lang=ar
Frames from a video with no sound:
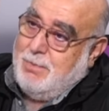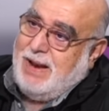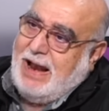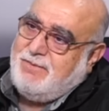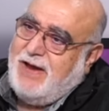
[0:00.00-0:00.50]

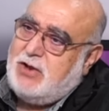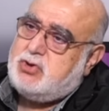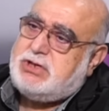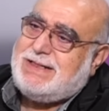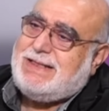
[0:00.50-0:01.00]
بال
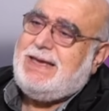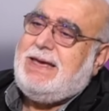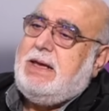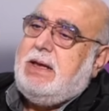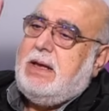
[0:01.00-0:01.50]

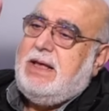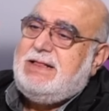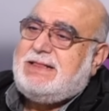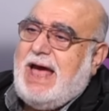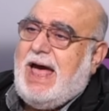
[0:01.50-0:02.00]
2006
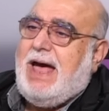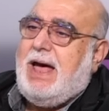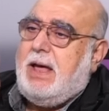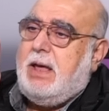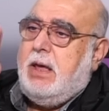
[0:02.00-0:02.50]

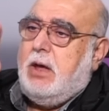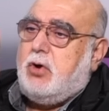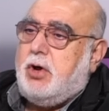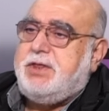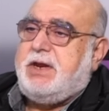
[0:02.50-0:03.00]
انتهى
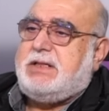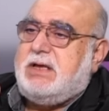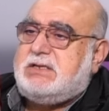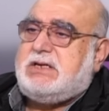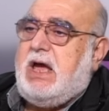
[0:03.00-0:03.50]
قدره
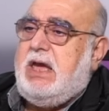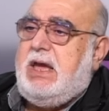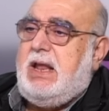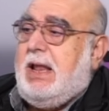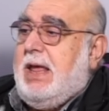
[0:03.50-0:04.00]

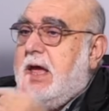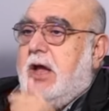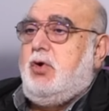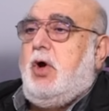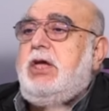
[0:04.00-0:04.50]
اسرائيل
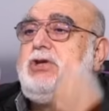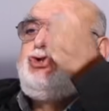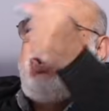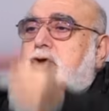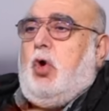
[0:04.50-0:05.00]
انه هي
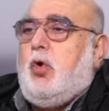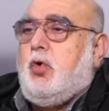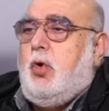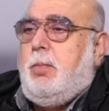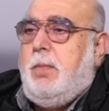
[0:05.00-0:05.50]
تشن
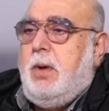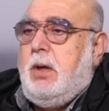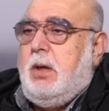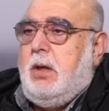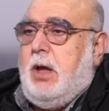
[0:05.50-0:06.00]
حروب
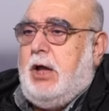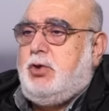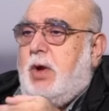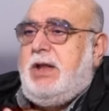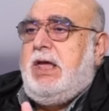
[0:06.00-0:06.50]

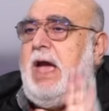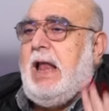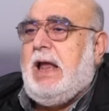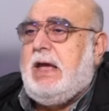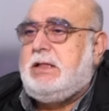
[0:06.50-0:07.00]
عدوانيه
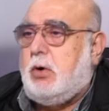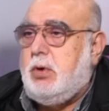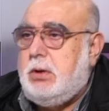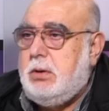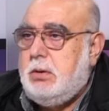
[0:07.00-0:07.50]
على اي
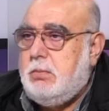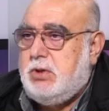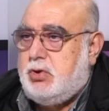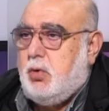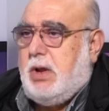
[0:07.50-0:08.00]
دوله
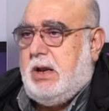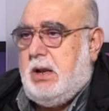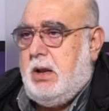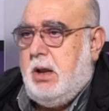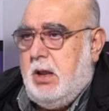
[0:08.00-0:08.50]
من
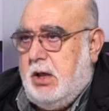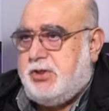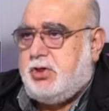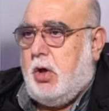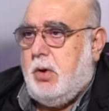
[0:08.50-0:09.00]
دول
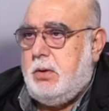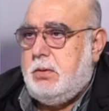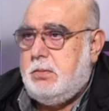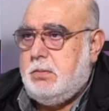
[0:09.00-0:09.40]
الطاقة